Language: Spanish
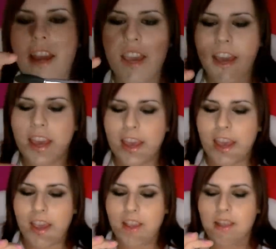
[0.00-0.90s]

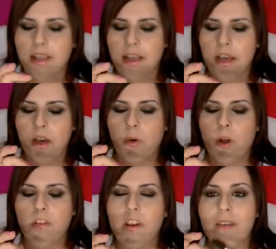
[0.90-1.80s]
eh,
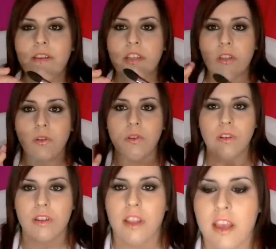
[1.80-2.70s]
cuando la he visto,
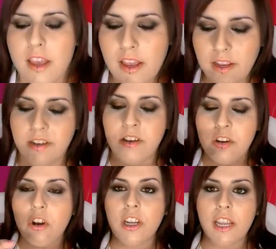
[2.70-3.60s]

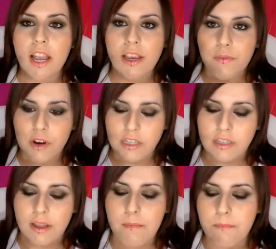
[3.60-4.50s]
no creía que fuera a ser
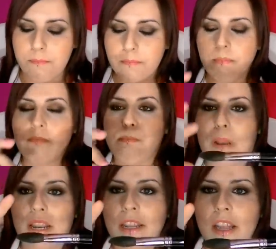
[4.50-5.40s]
tan
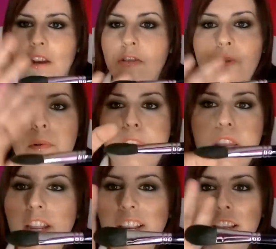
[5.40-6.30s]
planita. No sé por
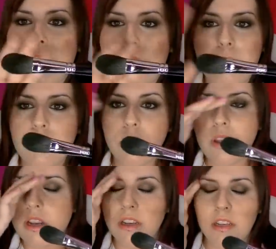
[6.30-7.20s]
qué, eh, la había visto
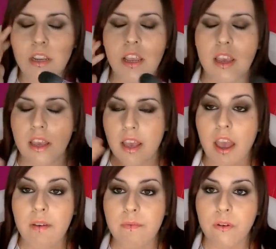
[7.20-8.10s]
en,
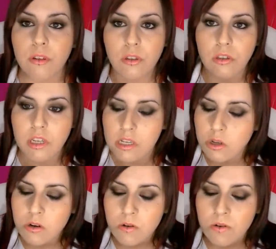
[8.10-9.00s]
en fotos y esto
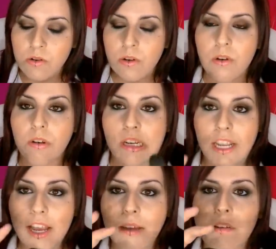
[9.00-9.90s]
y no...
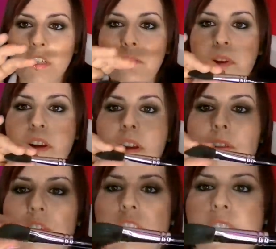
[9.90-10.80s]
Creía que iba a ser más
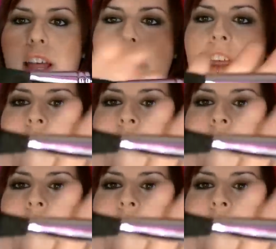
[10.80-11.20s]
redondita.